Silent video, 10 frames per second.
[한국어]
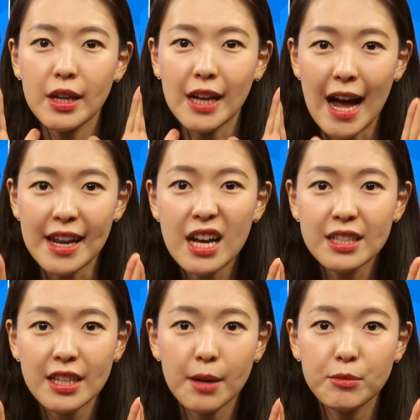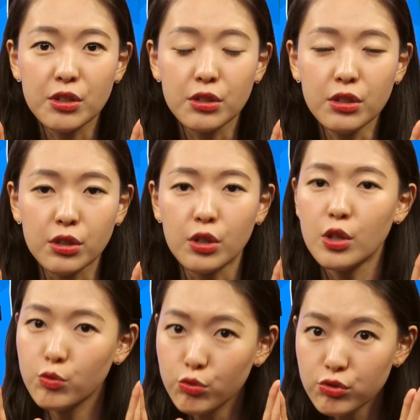가나안 사람들은
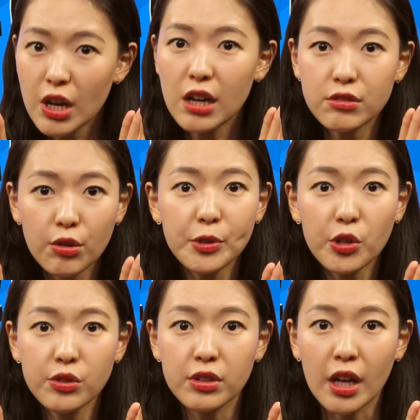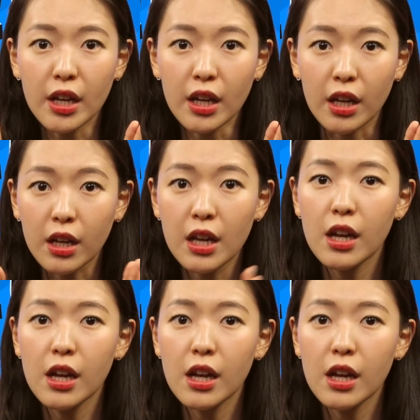우상을 섬겼는데